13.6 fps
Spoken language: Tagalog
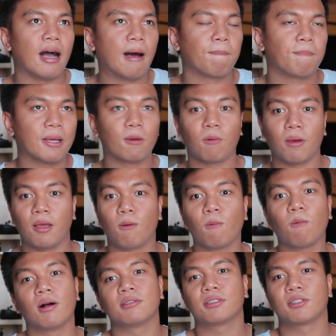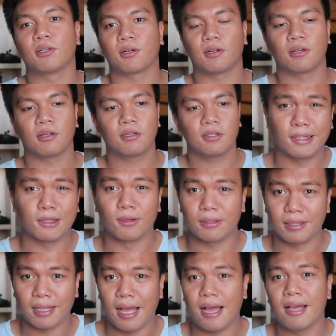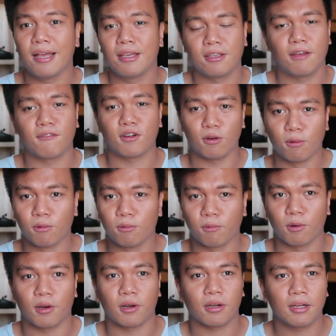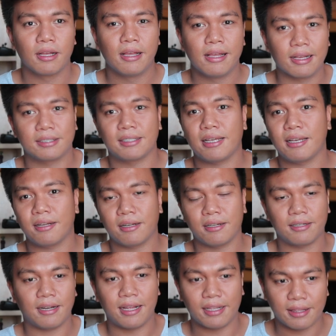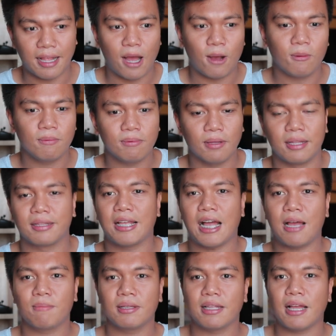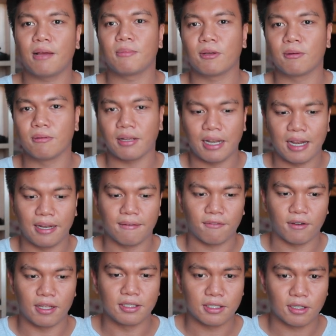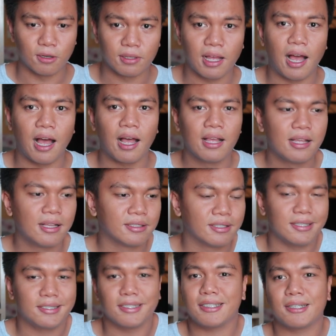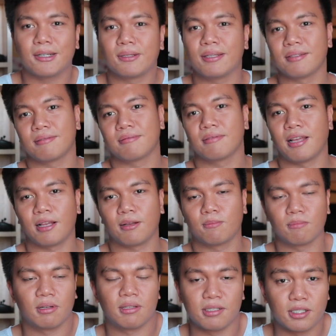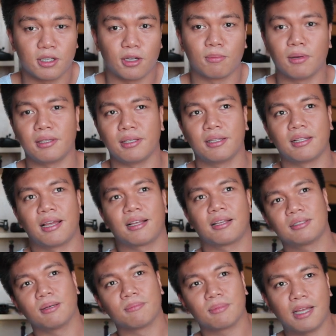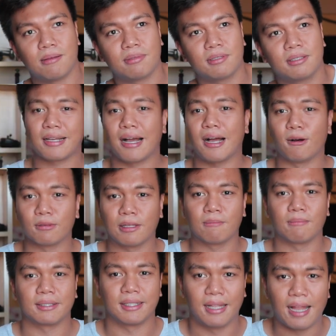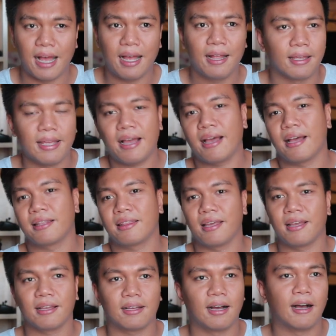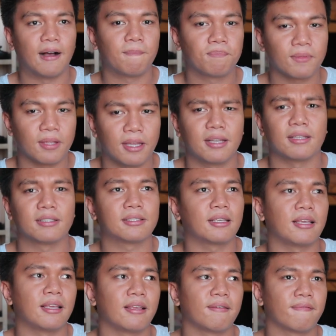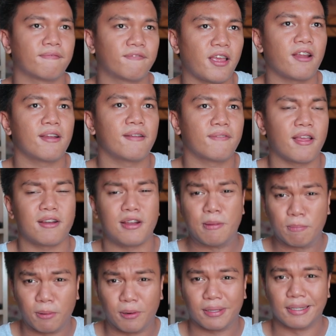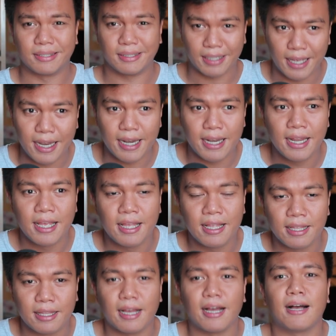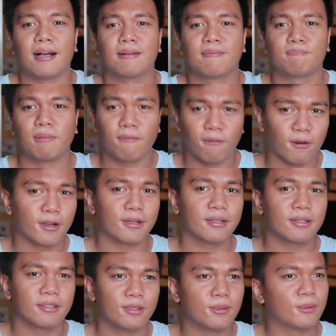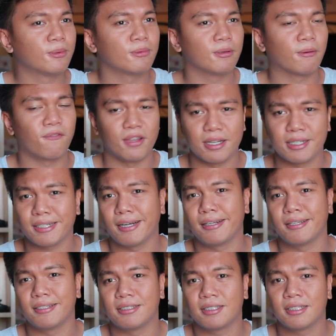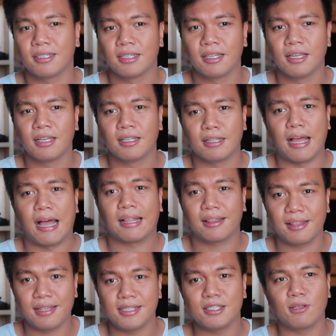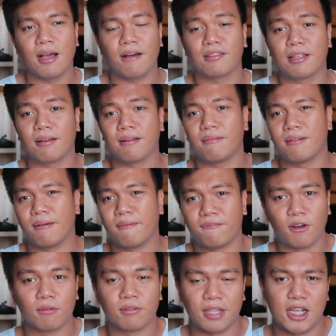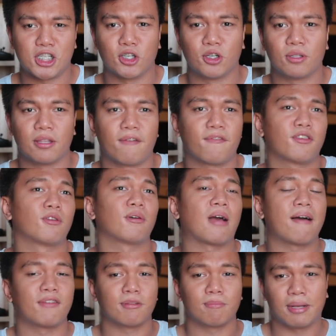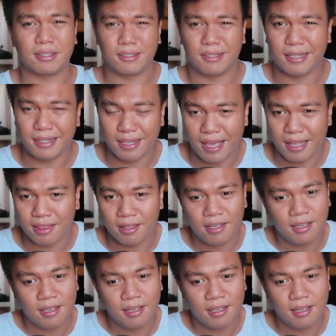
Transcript: a big way once you're adult na, you have your own work. Kasi right now, dami-dami kong kilalang friends ko na they just couldn't like manage their money. Like sometimes kakautang pa sila. Yeah, I think uh, it is a very very important skill na before you you finish college na at least you have the foundation if you haven't mastered it yet.